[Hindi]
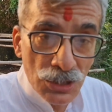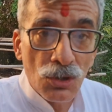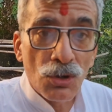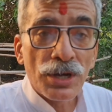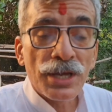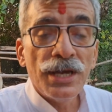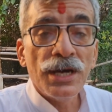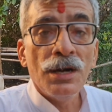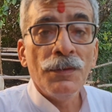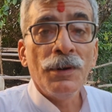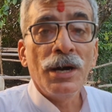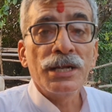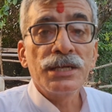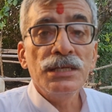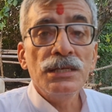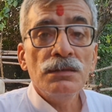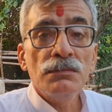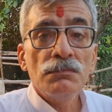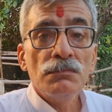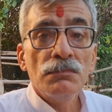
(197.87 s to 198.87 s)
लोगे
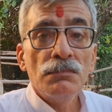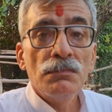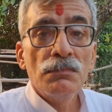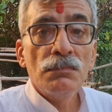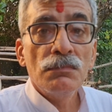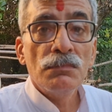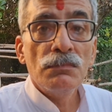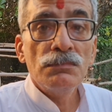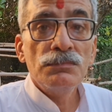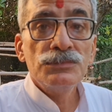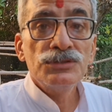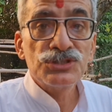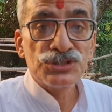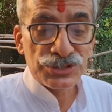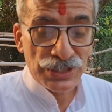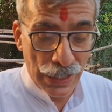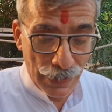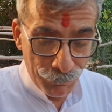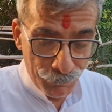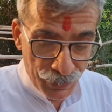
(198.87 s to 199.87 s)
हमारी हम्म।
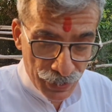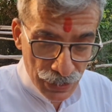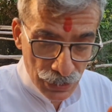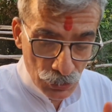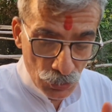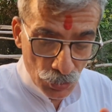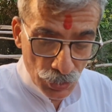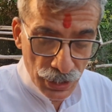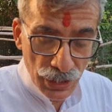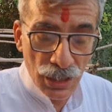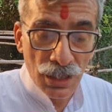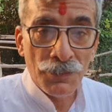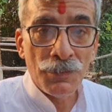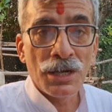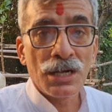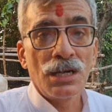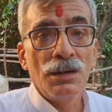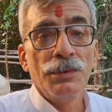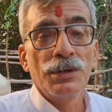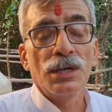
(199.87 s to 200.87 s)
साबण लोगे
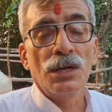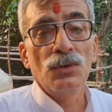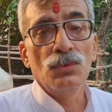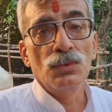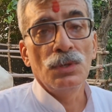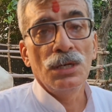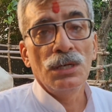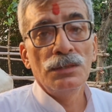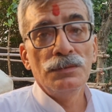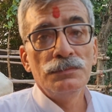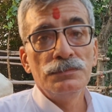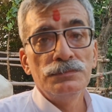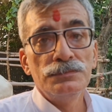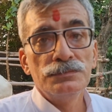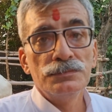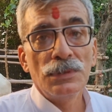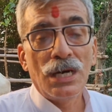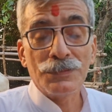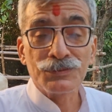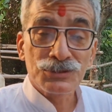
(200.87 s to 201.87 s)
हमारा बना हुआ
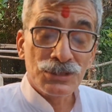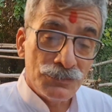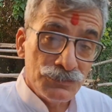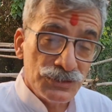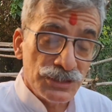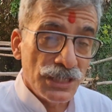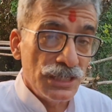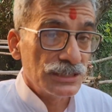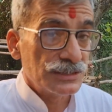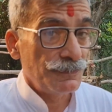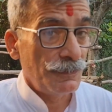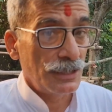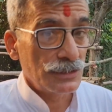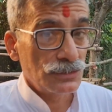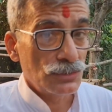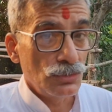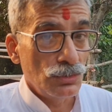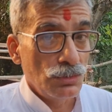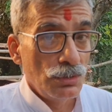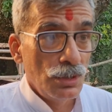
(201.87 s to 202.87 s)
जी आप समझिए इस
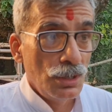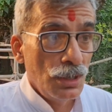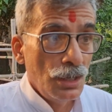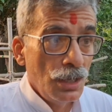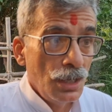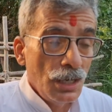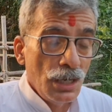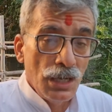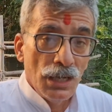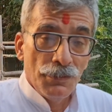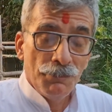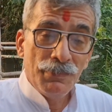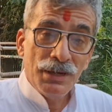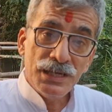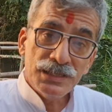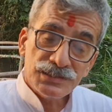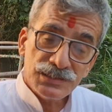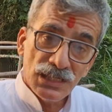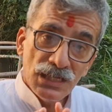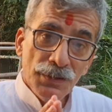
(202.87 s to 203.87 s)
बात जी जी जी
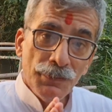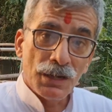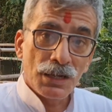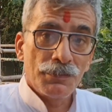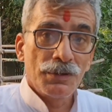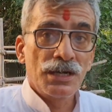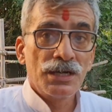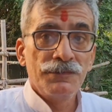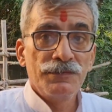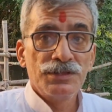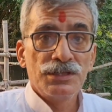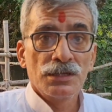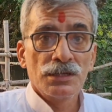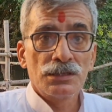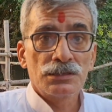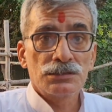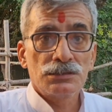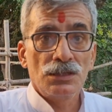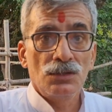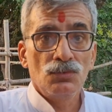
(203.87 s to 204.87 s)
मैं इसीलिए बार बार निवेदन
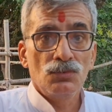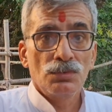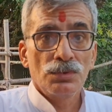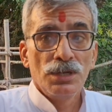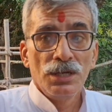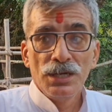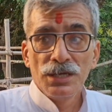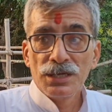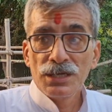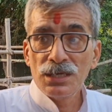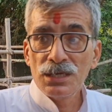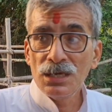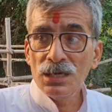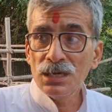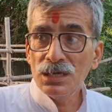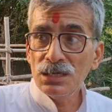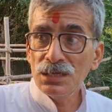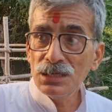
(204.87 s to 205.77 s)
करता हूँ कि